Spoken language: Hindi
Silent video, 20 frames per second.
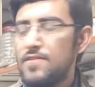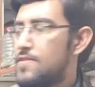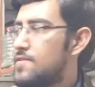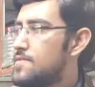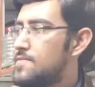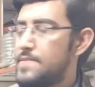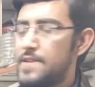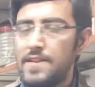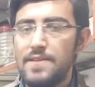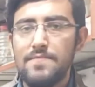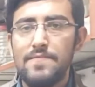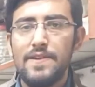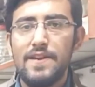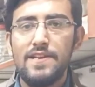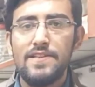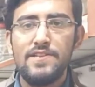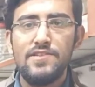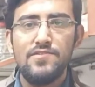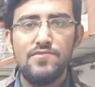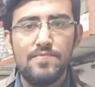और मेरे
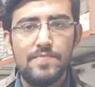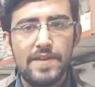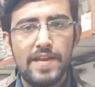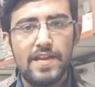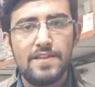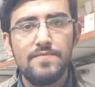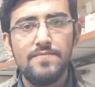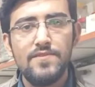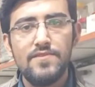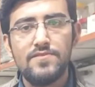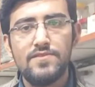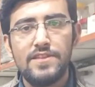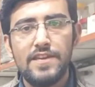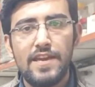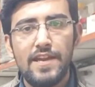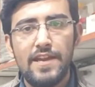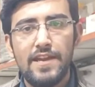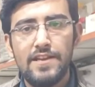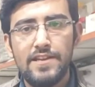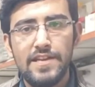पास यूपीएस भी होते
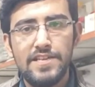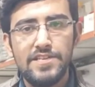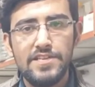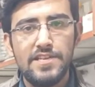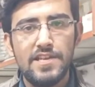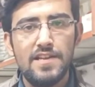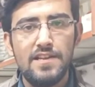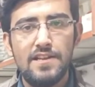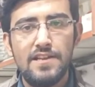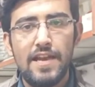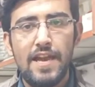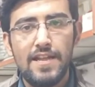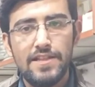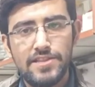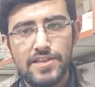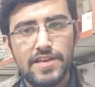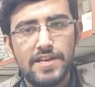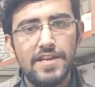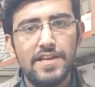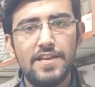हैं डिजिटल
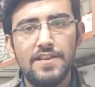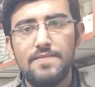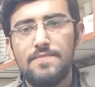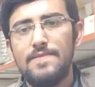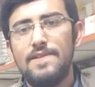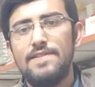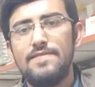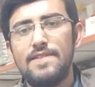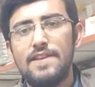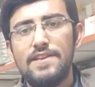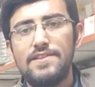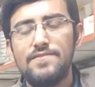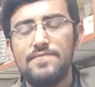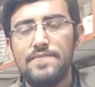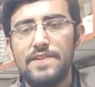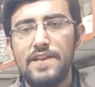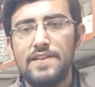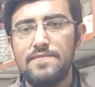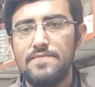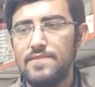एलसीडी डिस्प्ले वाले
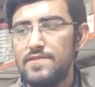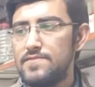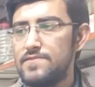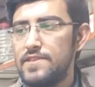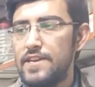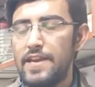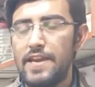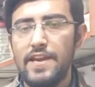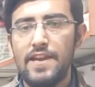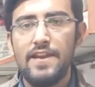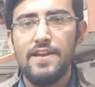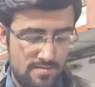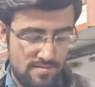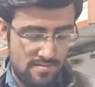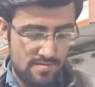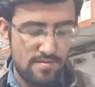यूपीएस भी होते हैं